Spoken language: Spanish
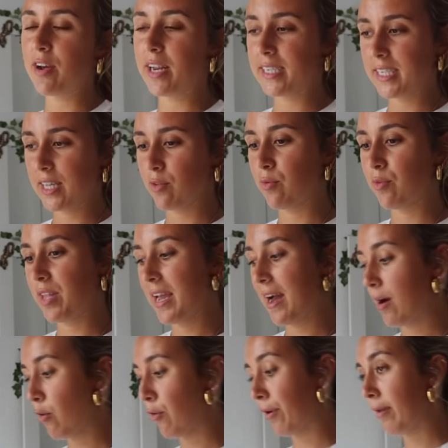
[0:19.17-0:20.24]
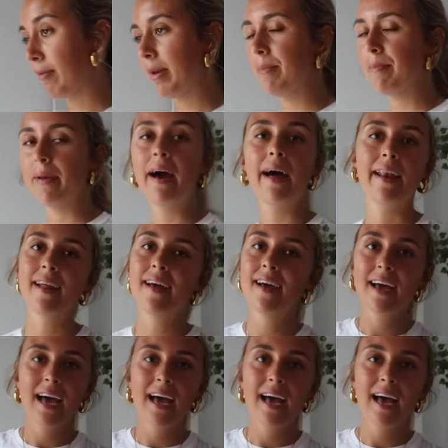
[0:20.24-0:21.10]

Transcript: hoy ha sido un día horrible, en plan,